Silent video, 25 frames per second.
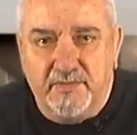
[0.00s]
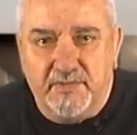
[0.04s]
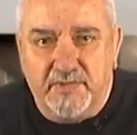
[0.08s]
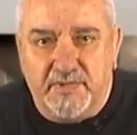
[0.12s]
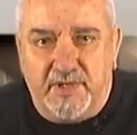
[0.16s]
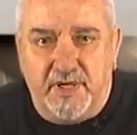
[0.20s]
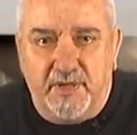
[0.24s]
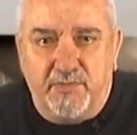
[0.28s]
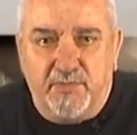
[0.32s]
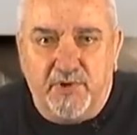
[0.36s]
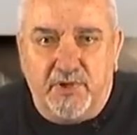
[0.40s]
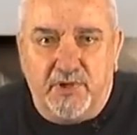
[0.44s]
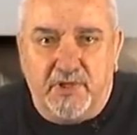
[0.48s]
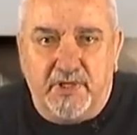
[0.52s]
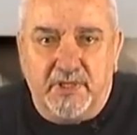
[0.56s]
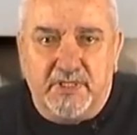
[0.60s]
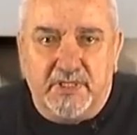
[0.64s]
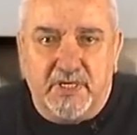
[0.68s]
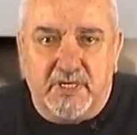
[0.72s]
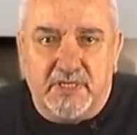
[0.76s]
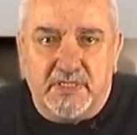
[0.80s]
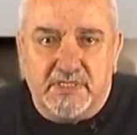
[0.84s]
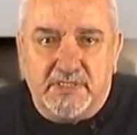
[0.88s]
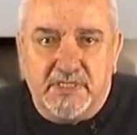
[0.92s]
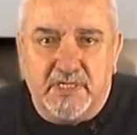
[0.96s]
Требует ли
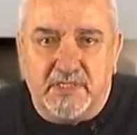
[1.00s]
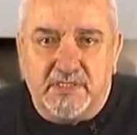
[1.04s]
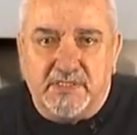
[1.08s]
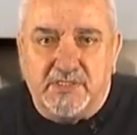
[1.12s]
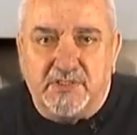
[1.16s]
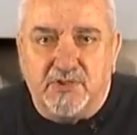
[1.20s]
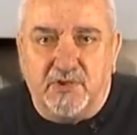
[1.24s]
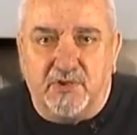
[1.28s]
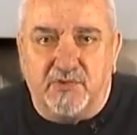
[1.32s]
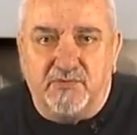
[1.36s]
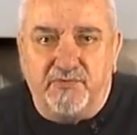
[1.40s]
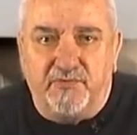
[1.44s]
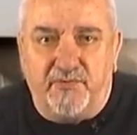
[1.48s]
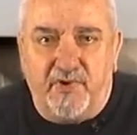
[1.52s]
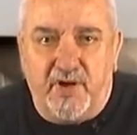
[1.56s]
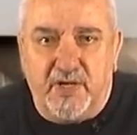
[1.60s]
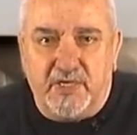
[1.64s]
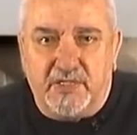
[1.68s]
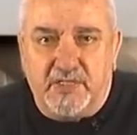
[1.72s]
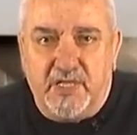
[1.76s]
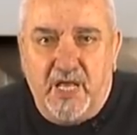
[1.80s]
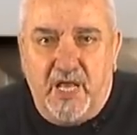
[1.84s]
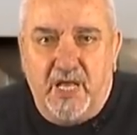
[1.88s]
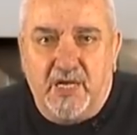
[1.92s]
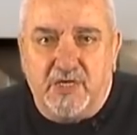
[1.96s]
доказательств тот
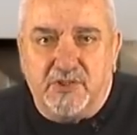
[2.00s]
факт,